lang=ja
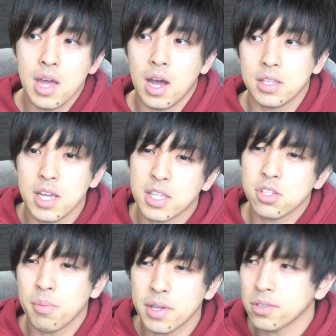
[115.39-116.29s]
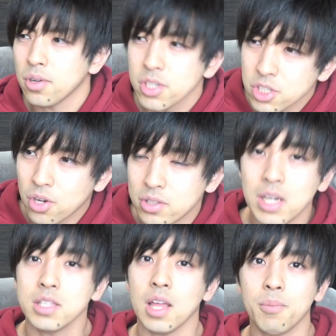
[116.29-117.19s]
あ定期テストの勉強どうしよう
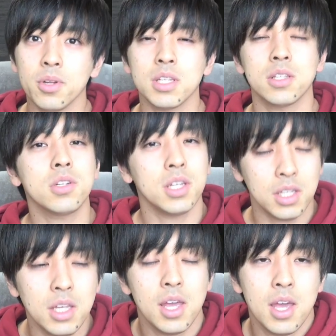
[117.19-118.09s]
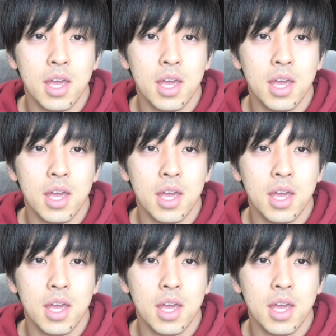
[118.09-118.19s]
なんて思った時に、